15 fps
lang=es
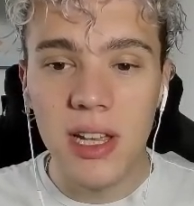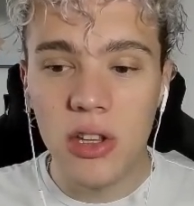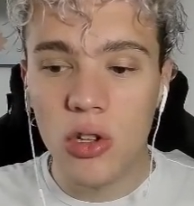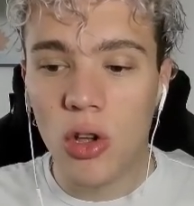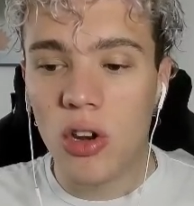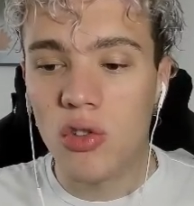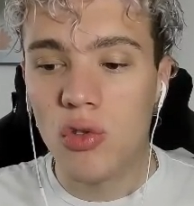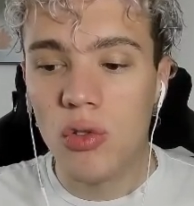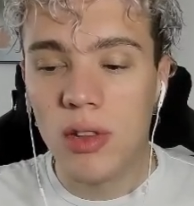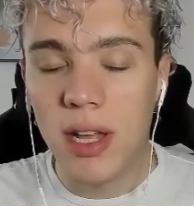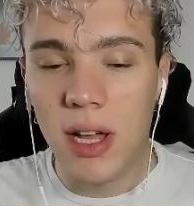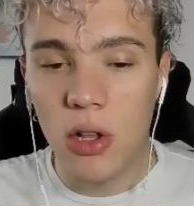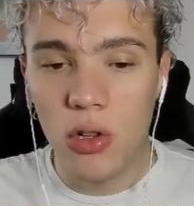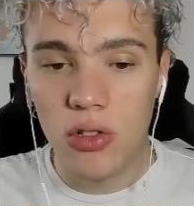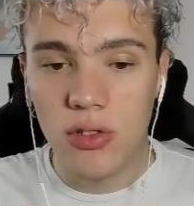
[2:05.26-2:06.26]
estos
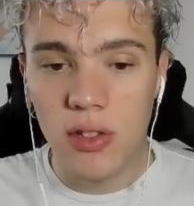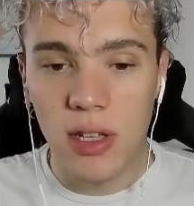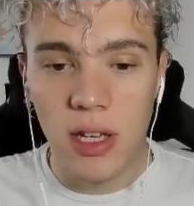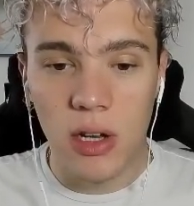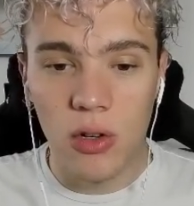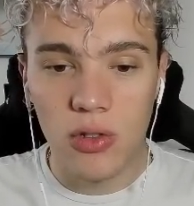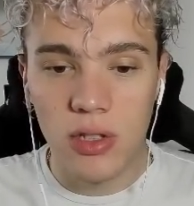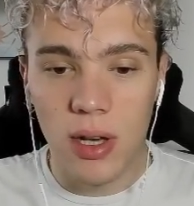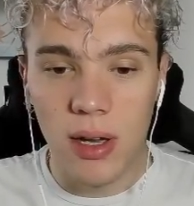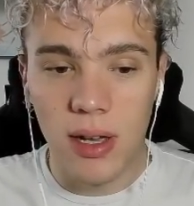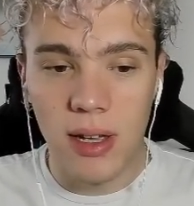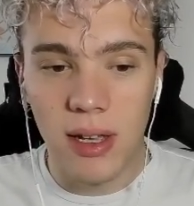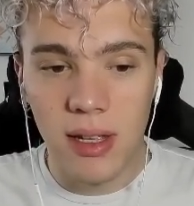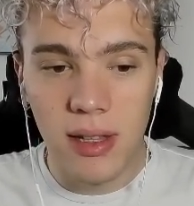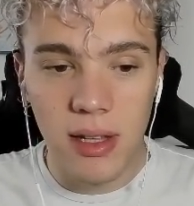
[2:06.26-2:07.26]
resultados, eh, o sea,
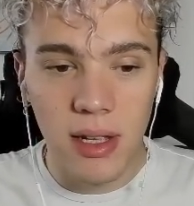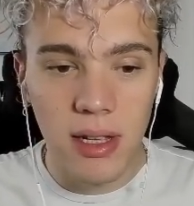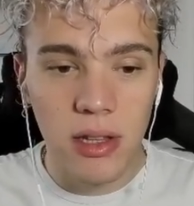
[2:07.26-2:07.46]
este,